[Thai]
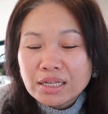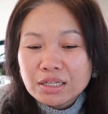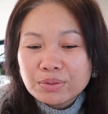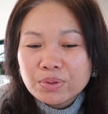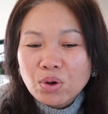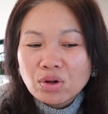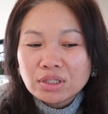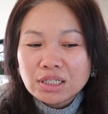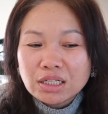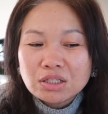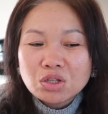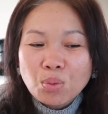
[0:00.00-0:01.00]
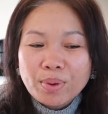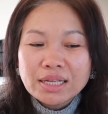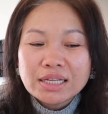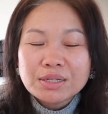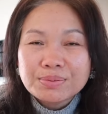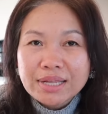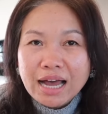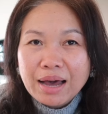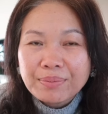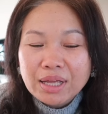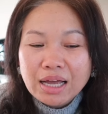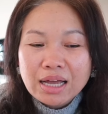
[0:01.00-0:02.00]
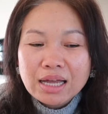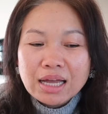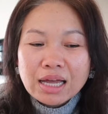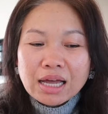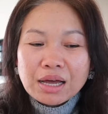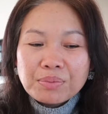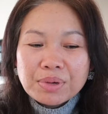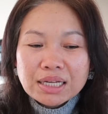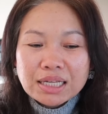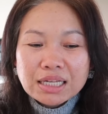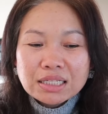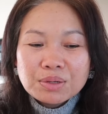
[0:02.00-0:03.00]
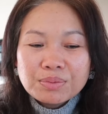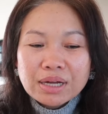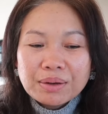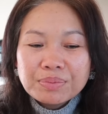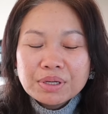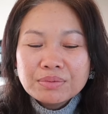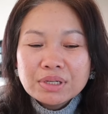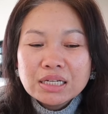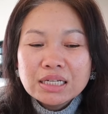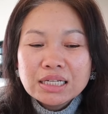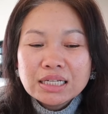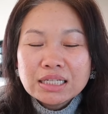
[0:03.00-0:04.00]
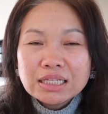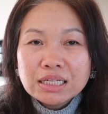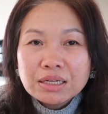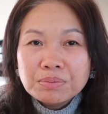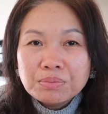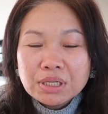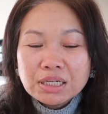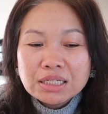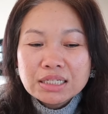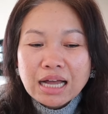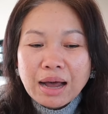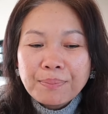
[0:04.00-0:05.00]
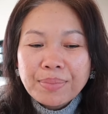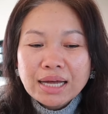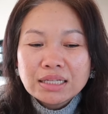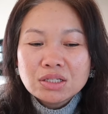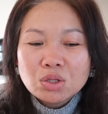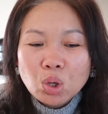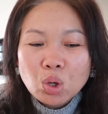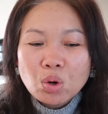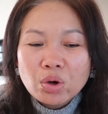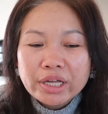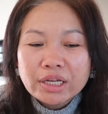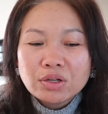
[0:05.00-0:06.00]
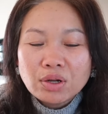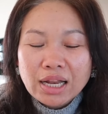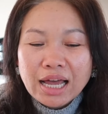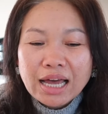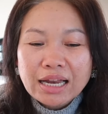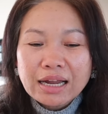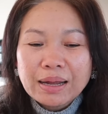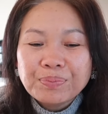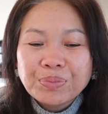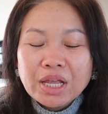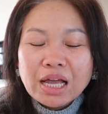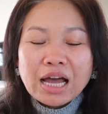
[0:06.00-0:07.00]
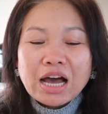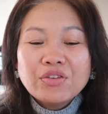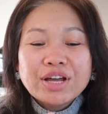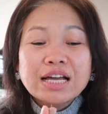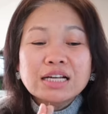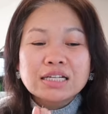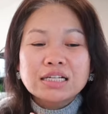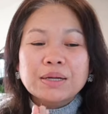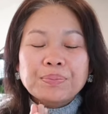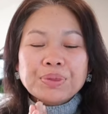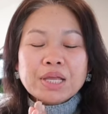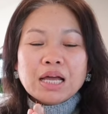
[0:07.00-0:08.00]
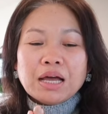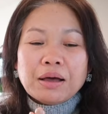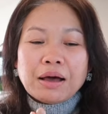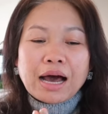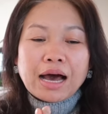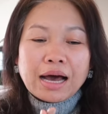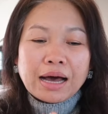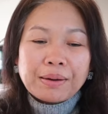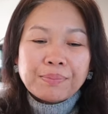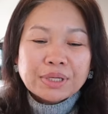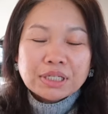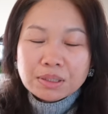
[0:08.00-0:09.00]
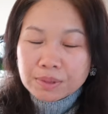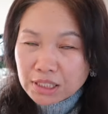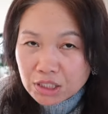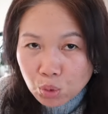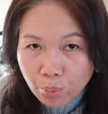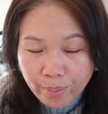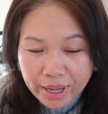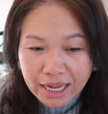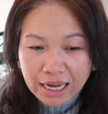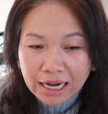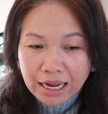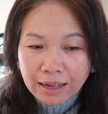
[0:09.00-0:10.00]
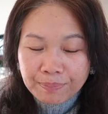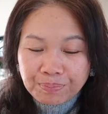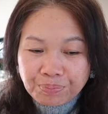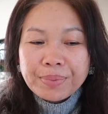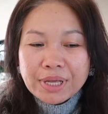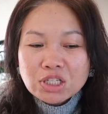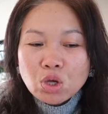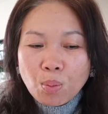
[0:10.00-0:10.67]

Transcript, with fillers: 2022 ถึง 2023 นะคะ เมื่อขีดจำกัดเพิ่มขึ้น 13,200 ดอลลาร์นะคะ อาการคือมันขึ้นทุกปีนะคะปี